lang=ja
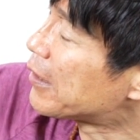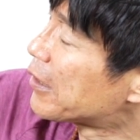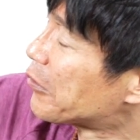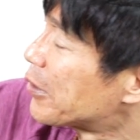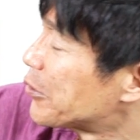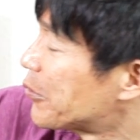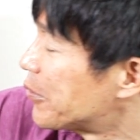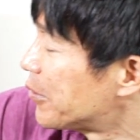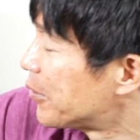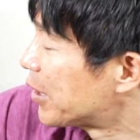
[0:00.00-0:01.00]
害だとか
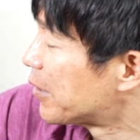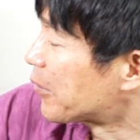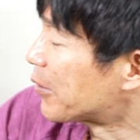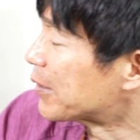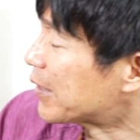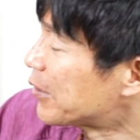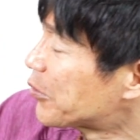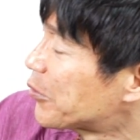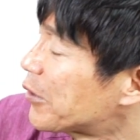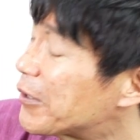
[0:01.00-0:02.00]
食糧危機だとか戦
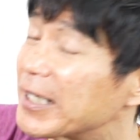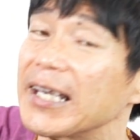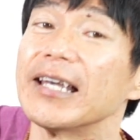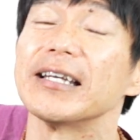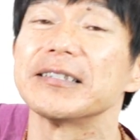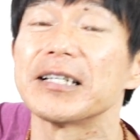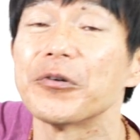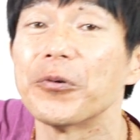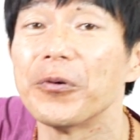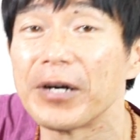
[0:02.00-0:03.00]
争だとか経済
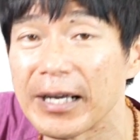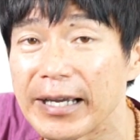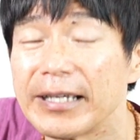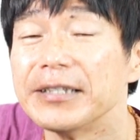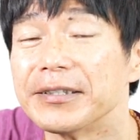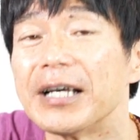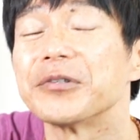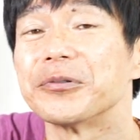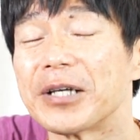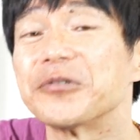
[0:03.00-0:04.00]
崩壊な
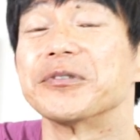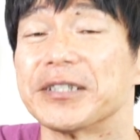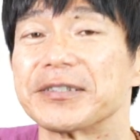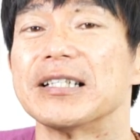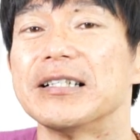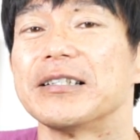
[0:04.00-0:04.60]
どなどです。